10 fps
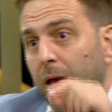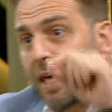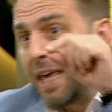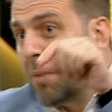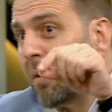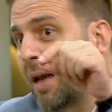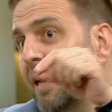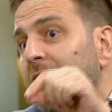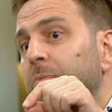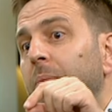iman
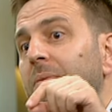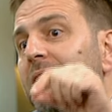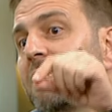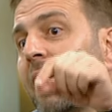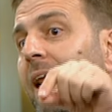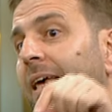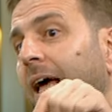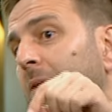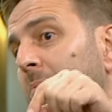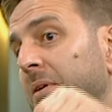etmemiz
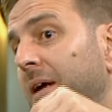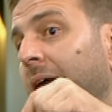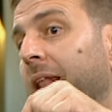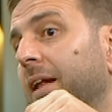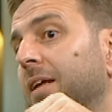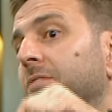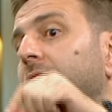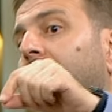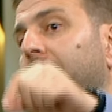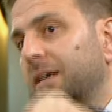gereken bir alanın
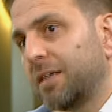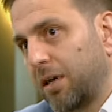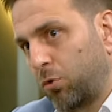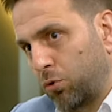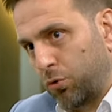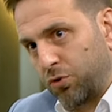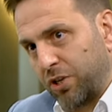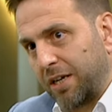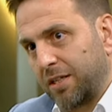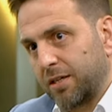varlığına
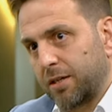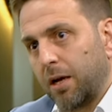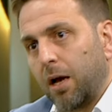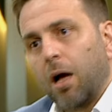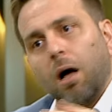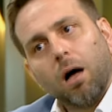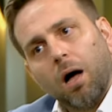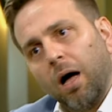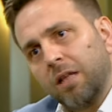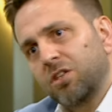götürecektir.
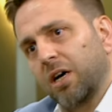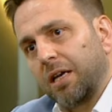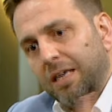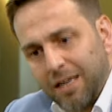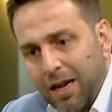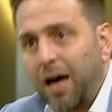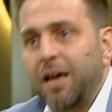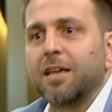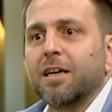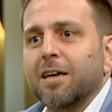Ancak yine
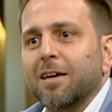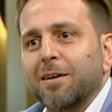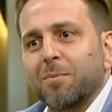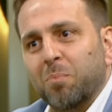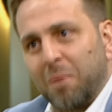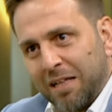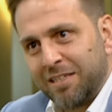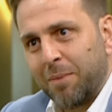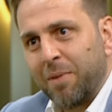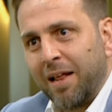aynı
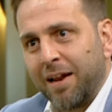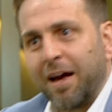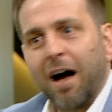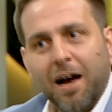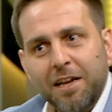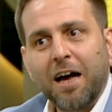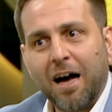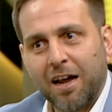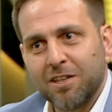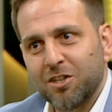malzemeleri, aynı
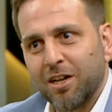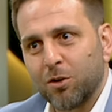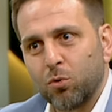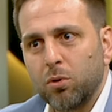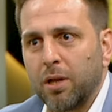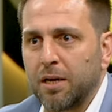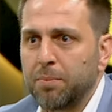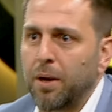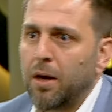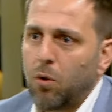araçları kullanıp
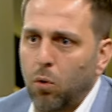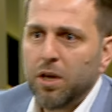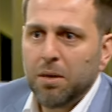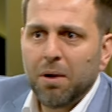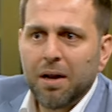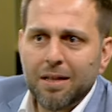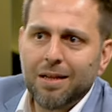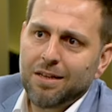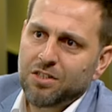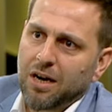o iman
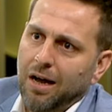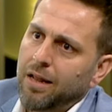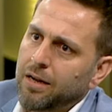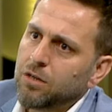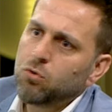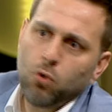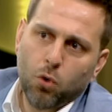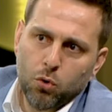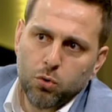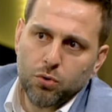edilecek alanın
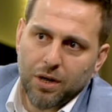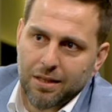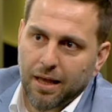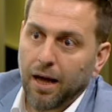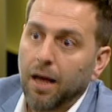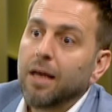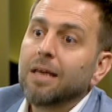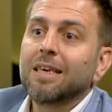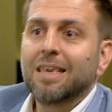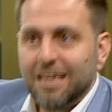yokluğuna da
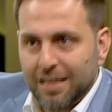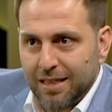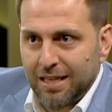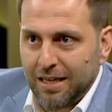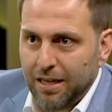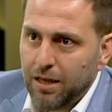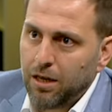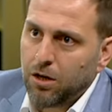gittiğini